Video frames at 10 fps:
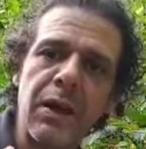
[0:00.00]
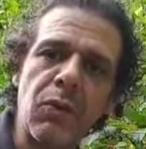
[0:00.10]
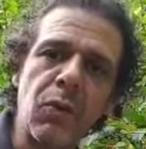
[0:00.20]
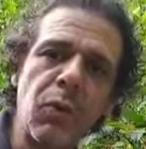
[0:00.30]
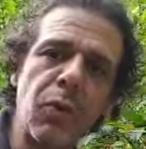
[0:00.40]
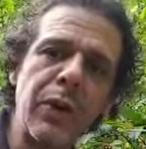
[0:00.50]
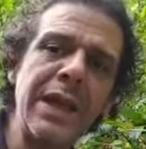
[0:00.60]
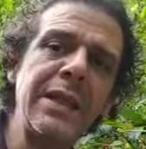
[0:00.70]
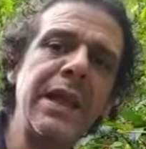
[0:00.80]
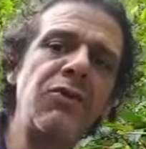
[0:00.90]
o
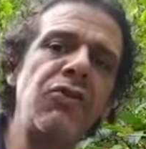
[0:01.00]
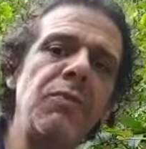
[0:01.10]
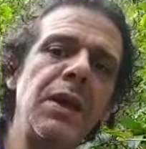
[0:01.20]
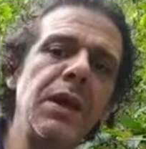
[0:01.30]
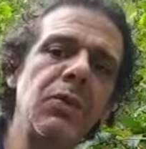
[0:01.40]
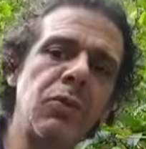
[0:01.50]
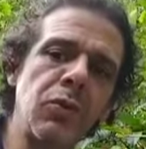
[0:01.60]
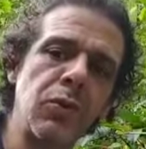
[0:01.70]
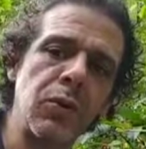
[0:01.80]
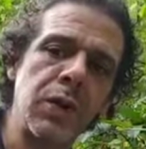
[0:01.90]

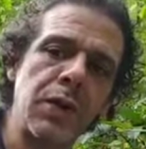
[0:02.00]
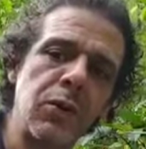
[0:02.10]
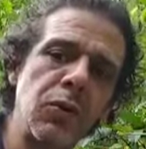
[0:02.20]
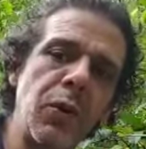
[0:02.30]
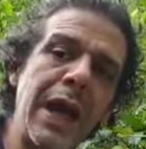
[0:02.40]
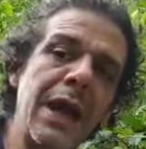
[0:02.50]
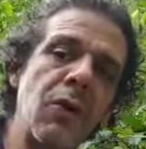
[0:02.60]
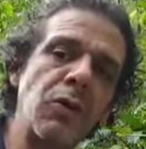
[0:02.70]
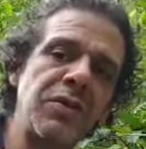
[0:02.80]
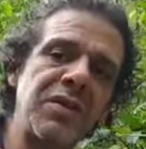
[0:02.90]
entendimento do
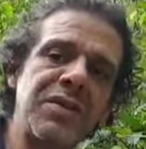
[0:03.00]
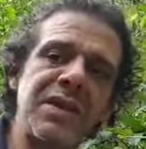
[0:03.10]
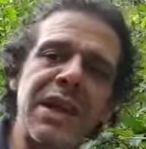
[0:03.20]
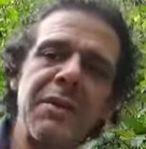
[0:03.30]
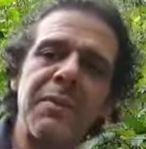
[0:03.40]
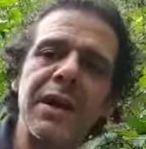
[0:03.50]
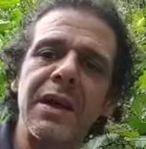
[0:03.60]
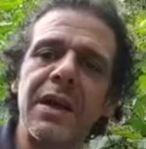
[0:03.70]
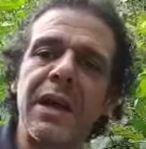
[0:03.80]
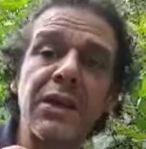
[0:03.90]
ecossistema
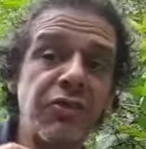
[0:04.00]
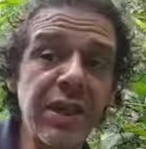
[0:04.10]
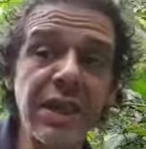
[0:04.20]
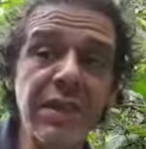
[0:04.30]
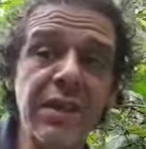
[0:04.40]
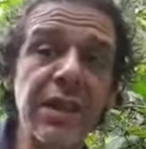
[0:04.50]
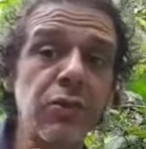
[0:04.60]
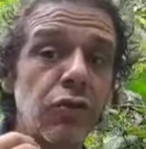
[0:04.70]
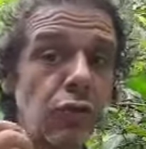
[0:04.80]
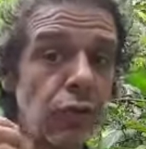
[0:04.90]
é
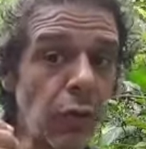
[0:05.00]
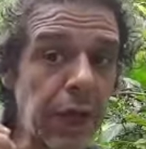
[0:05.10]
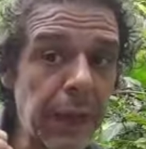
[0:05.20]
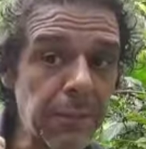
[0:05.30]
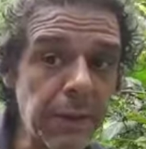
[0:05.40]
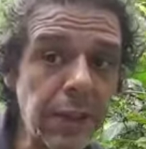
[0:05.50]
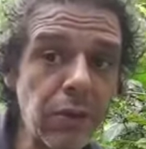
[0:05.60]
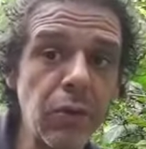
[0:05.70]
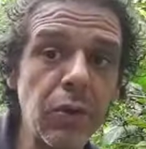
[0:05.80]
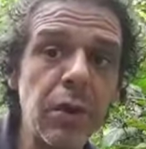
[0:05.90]
gigantesco no
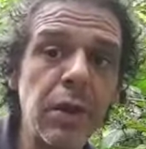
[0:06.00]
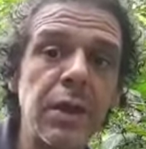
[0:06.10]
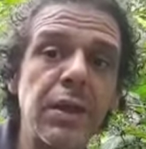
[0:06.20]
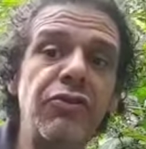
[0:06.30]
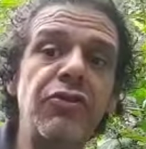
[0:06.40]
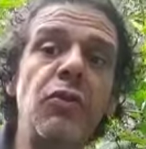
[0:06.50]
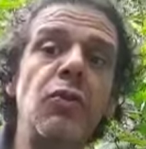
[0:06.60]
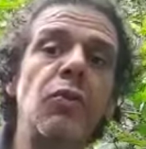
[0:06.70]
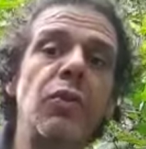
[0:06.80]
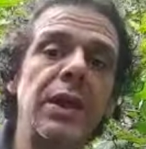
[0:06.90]
caminho de
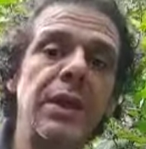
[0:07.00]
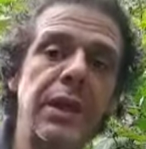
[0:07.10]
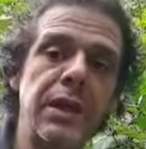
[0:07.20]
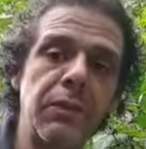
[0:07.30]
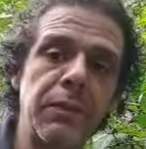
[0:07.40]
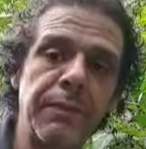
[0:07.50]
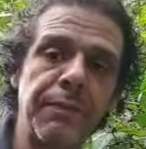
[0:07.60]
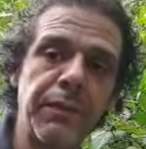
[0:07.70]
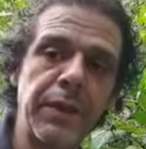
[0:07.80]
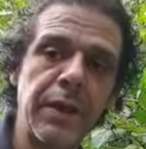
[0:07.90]
um curandeiro.
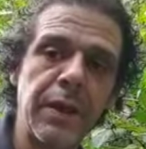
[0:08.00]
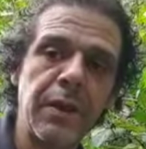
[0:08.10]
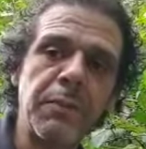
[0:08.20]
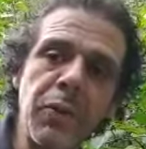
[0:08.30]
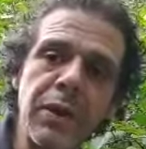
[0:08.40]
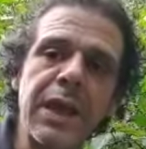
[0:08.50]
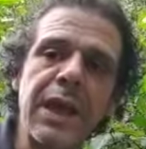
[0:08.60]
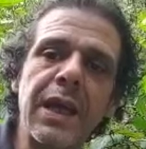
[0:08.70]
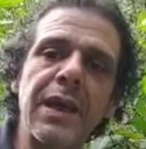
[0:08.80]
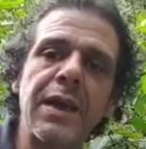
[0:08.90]
Por
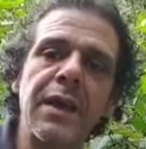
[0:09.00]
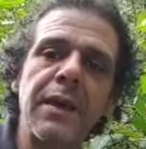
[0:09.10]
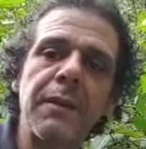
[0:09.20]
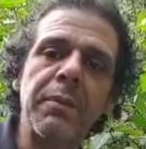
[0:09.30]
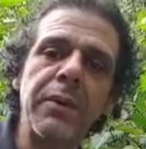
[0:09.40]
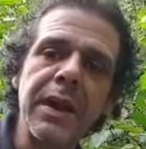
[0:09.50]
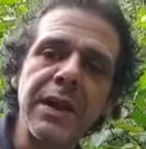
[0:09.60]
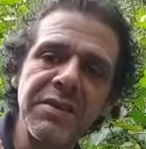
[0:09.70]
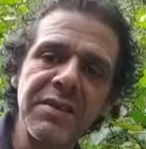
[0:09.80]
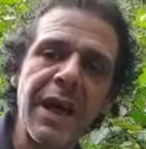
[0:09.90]
quê? Porque
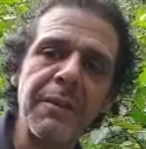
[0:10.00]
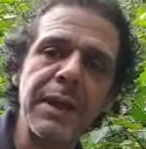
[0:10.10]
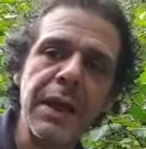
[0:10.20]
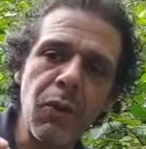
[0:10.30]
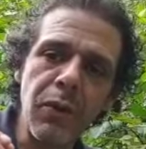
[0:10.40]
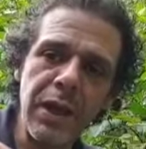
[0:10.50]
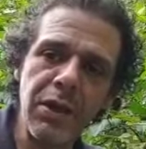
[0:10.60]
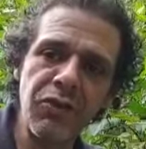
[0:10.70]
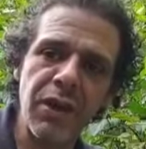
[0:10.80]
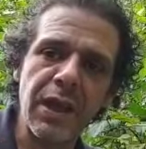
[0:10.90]
ele sabe que a
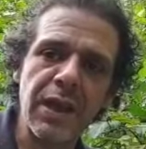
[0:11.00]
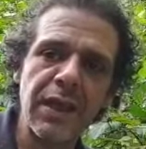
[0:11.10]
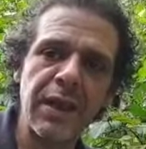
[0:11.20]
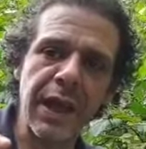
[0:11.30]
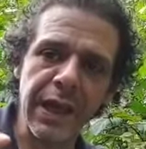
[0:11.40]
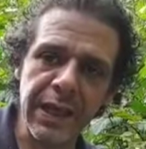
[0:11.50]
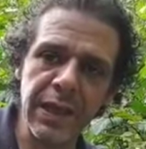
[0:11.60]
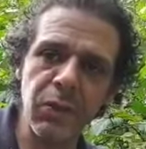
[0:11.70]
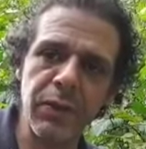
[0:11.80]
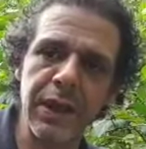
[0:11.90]
origem e
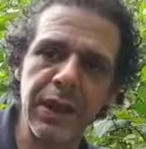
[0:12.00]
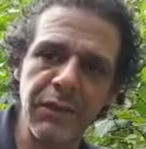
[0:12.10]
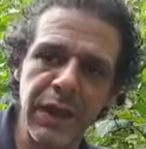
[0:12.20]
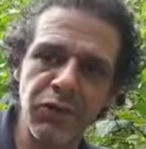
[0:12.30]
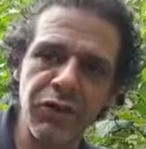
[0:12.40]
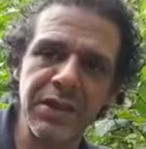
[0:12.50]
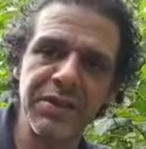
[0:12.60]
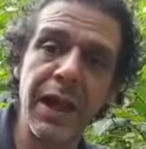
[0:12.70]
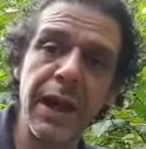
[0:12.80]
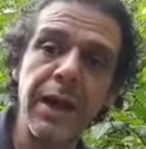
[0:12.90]
aquilo que ele vai
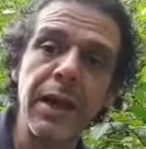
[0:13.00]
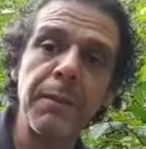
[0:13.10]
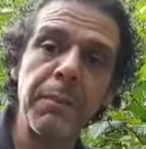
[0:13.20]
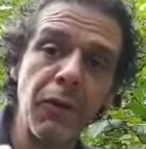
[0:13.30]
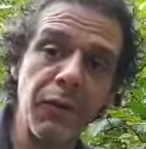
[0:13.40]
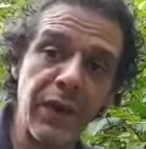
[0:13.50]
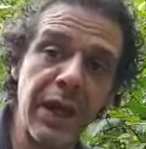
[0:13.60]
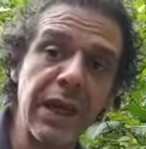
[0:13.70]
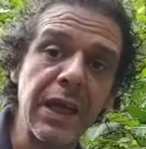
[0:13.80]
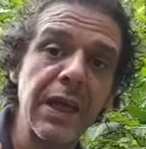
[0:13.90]
utilizar
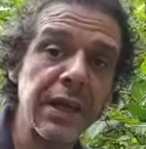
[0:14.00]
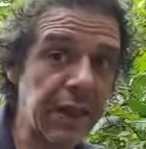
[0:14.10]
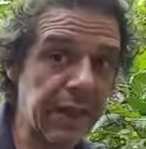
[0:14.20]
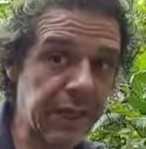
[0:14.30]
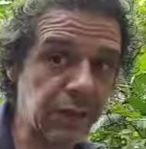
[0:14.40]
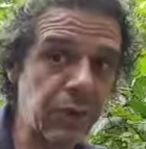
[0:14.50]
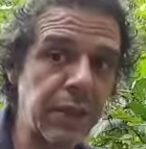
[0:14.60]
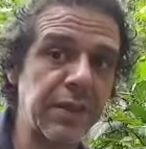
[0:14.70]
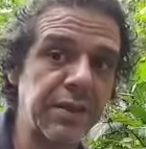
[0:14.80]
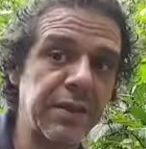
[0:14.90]
provém da
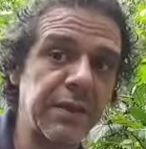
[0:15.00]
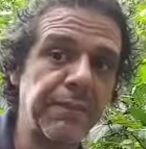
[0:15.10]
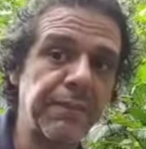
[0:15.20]
natureza.